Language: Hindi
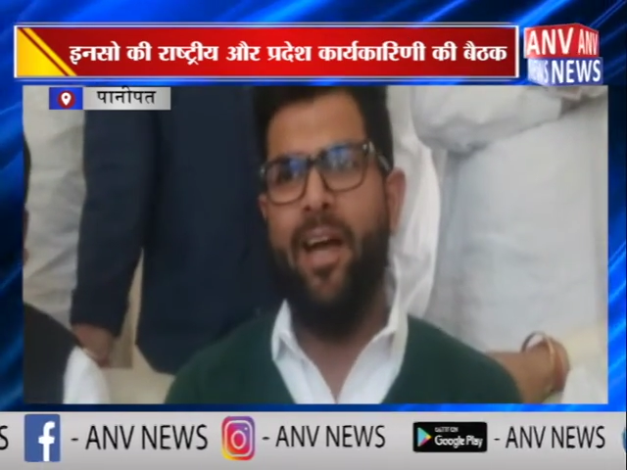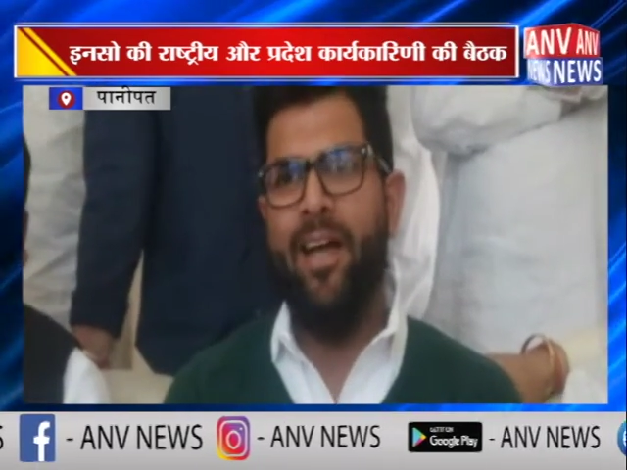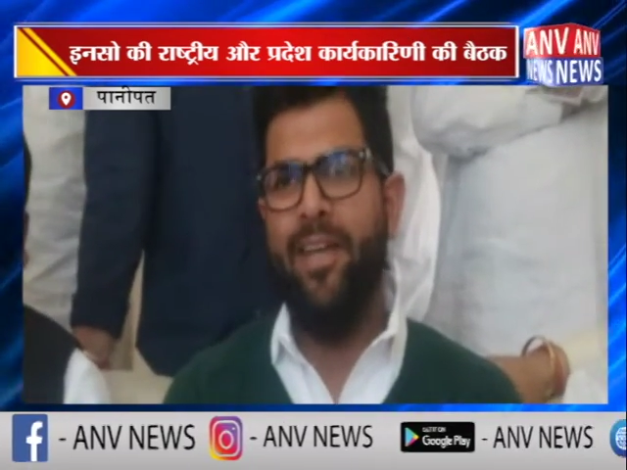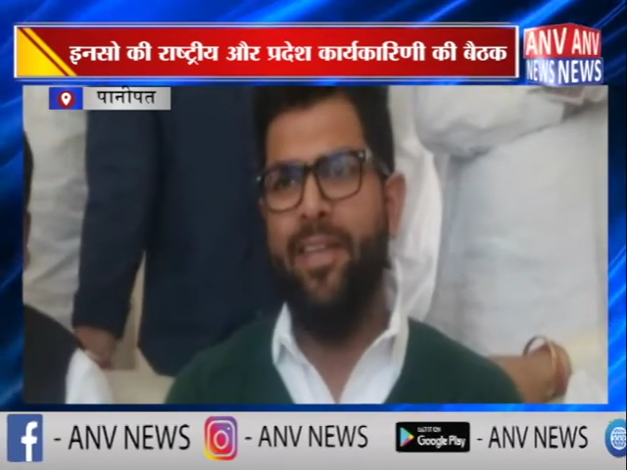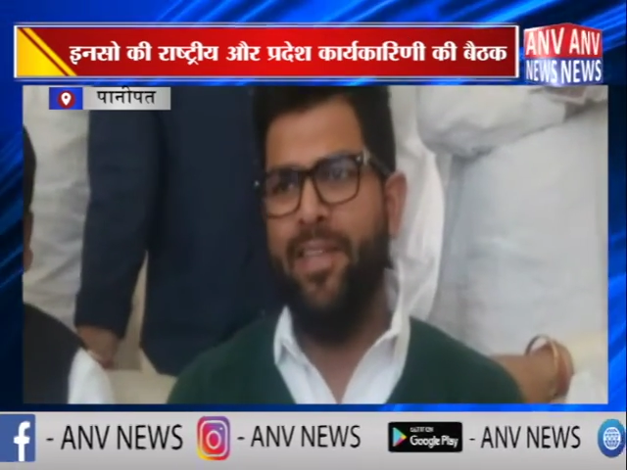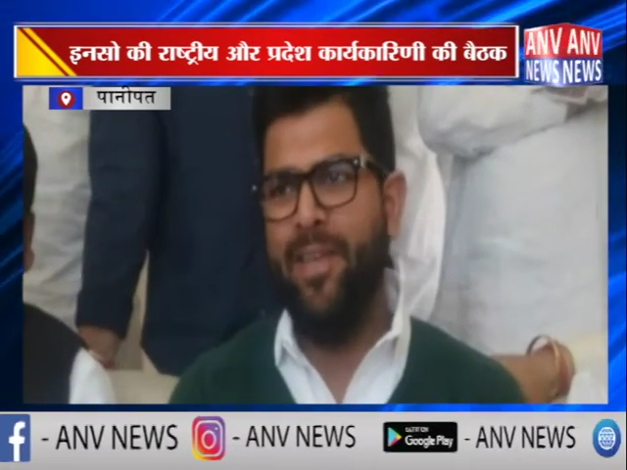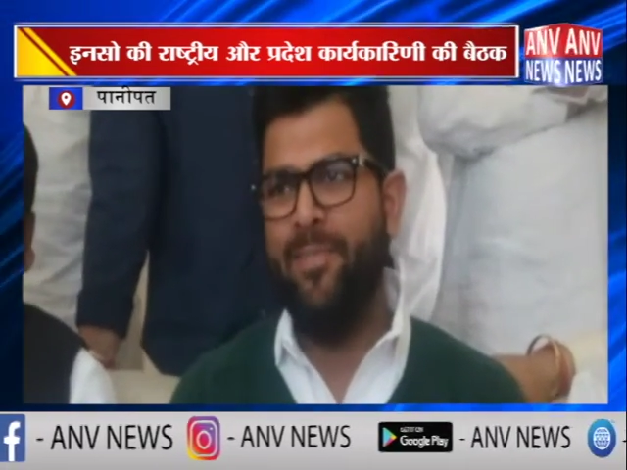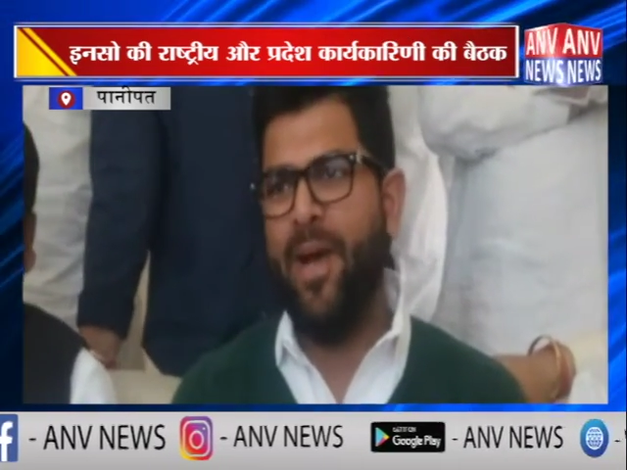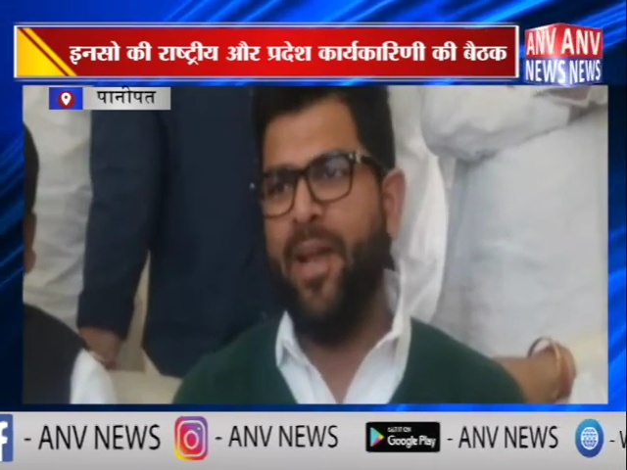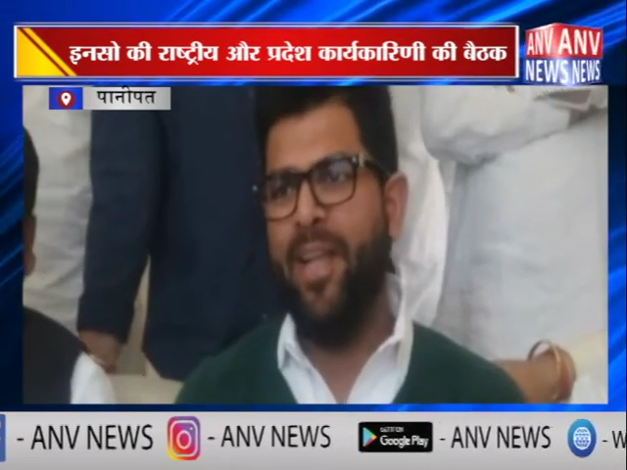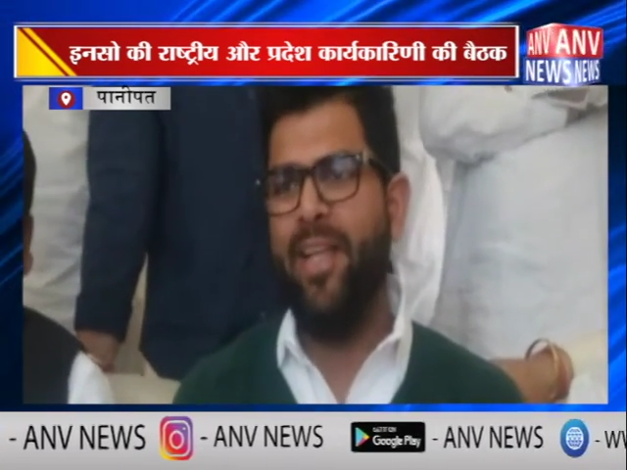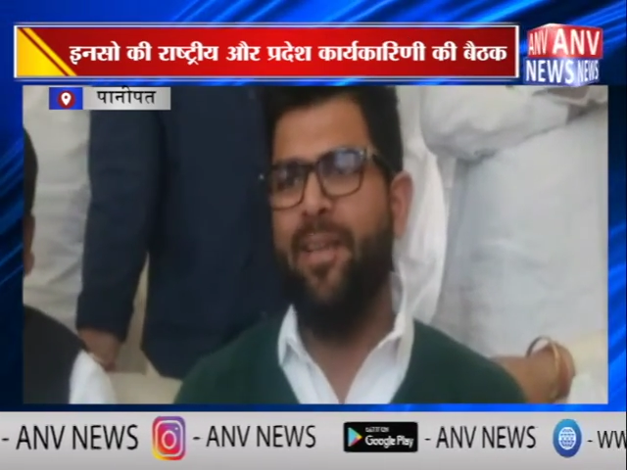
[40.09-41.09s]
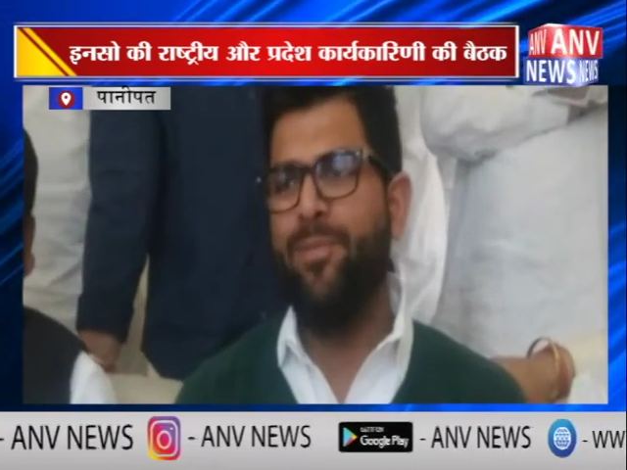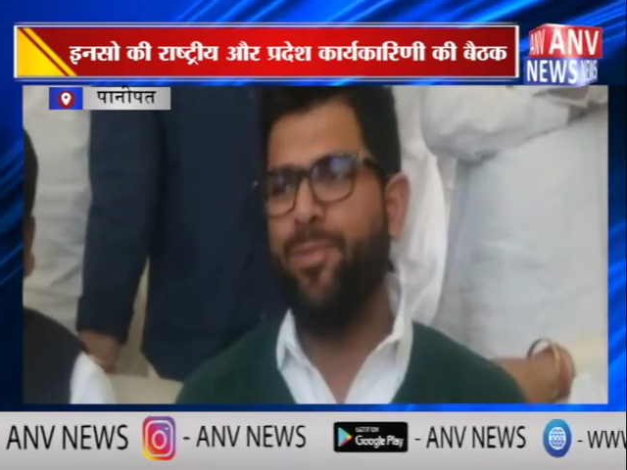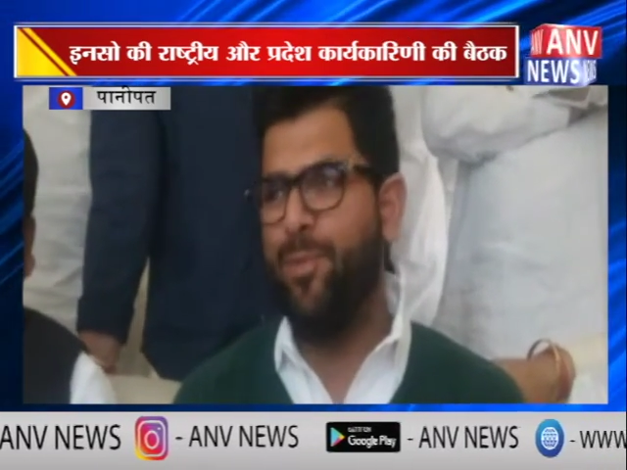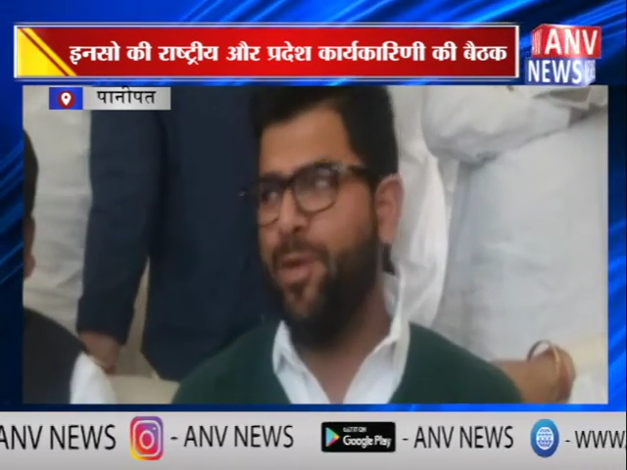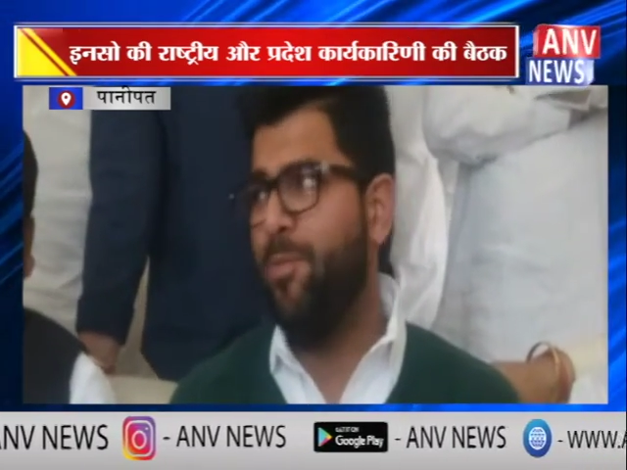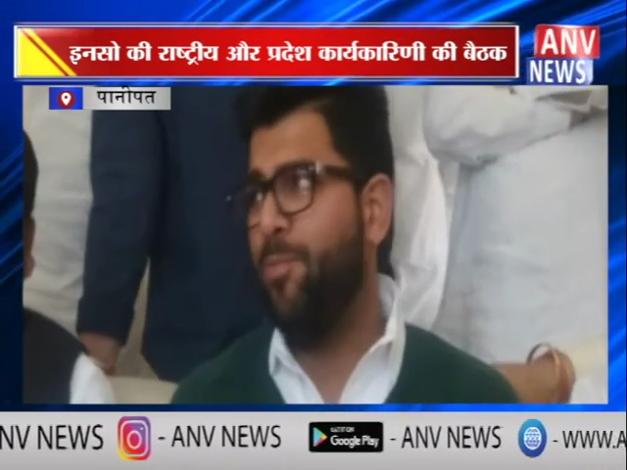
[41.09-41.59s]
अगर वो चाहें तो वो
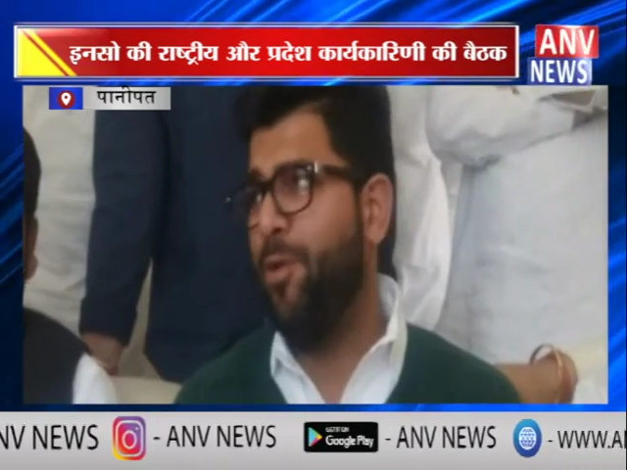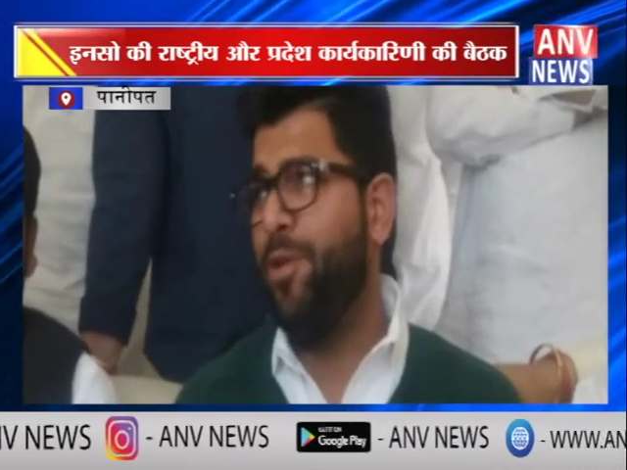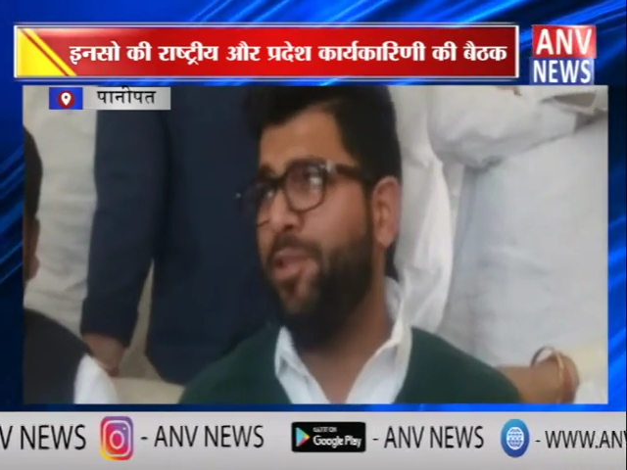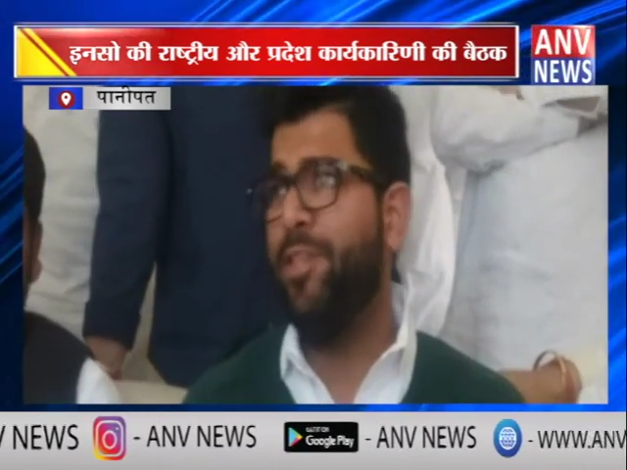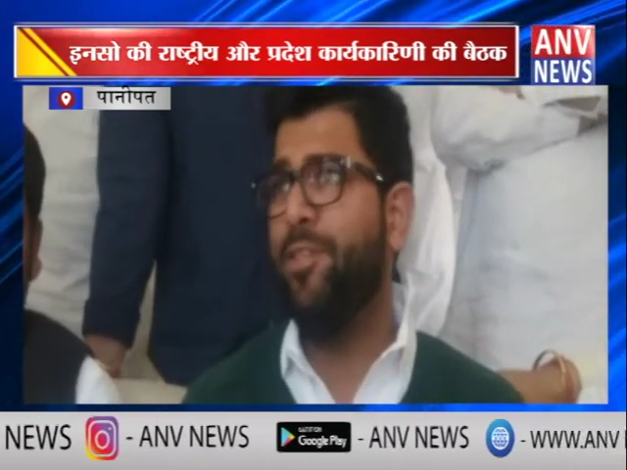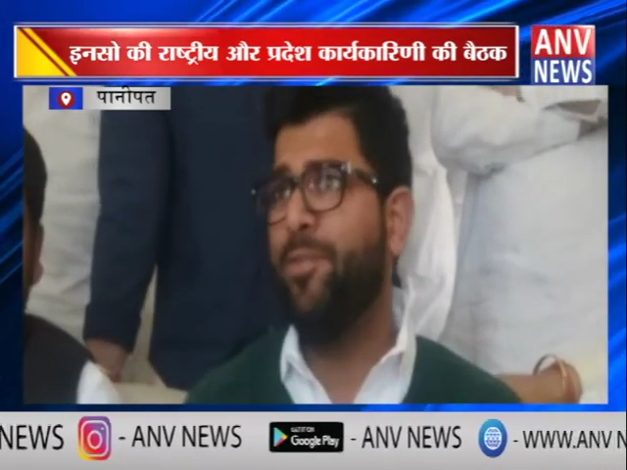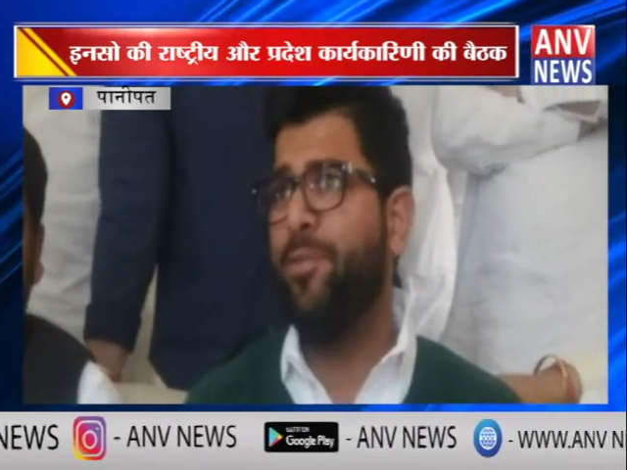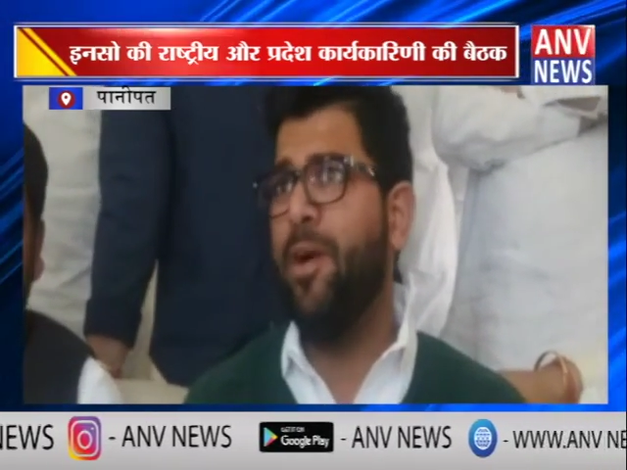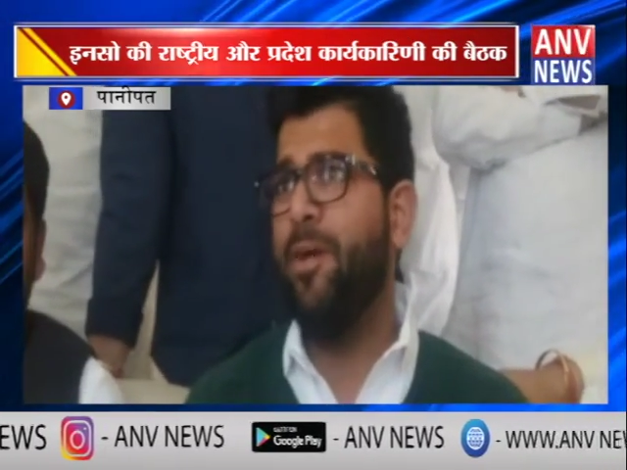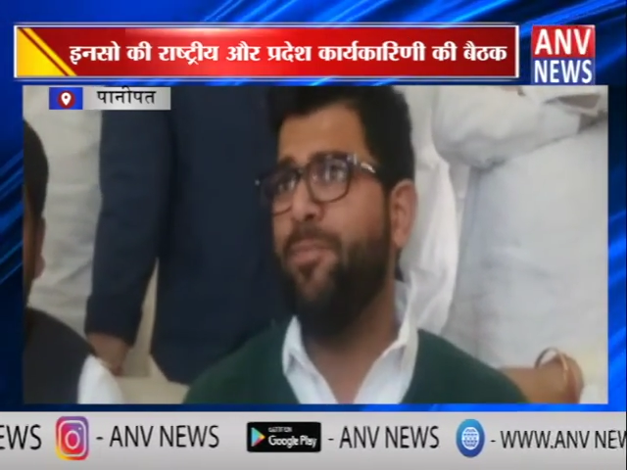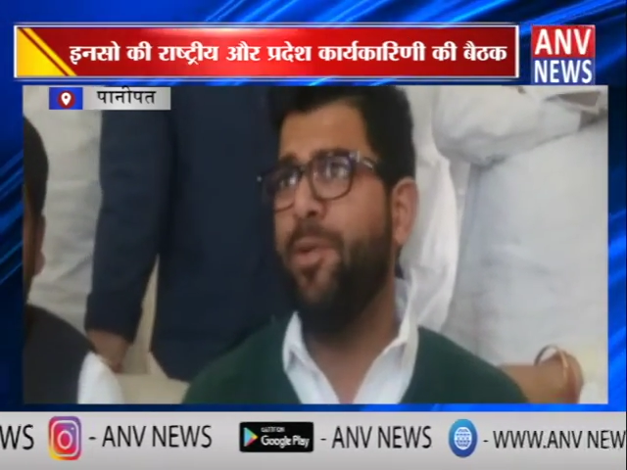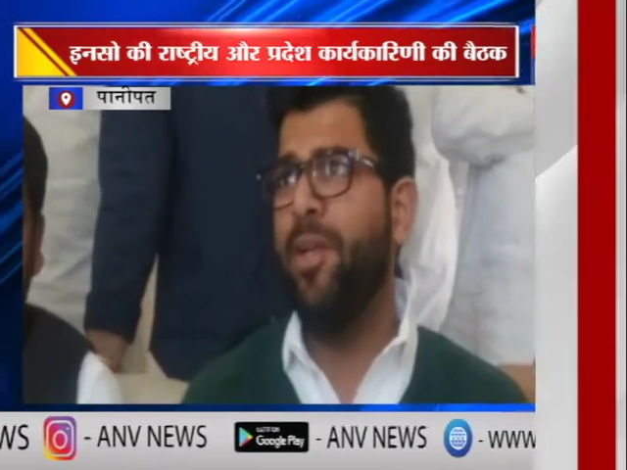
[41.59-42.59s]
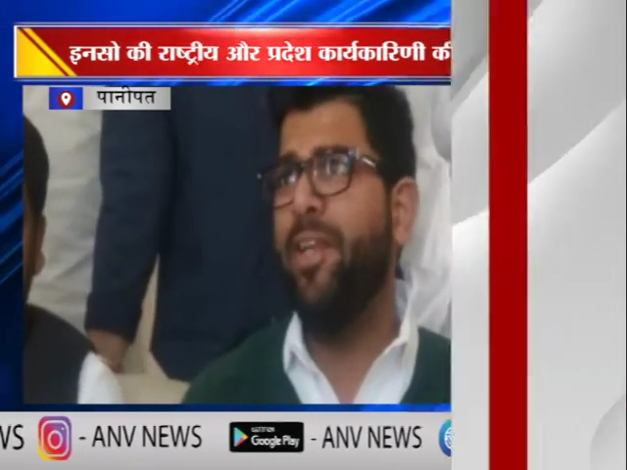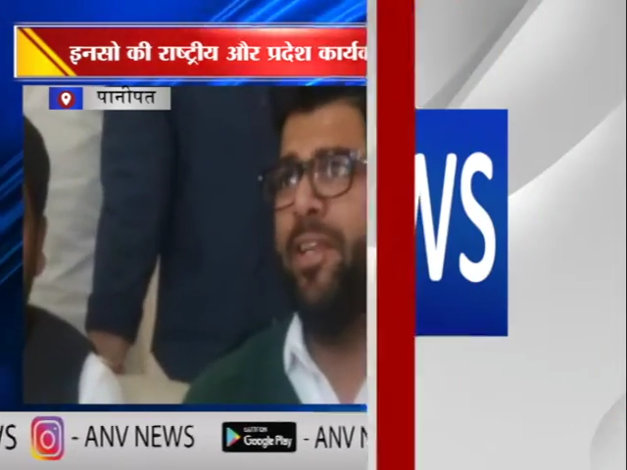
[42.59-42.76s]
दोनों चुनाव लड़ सकते हैं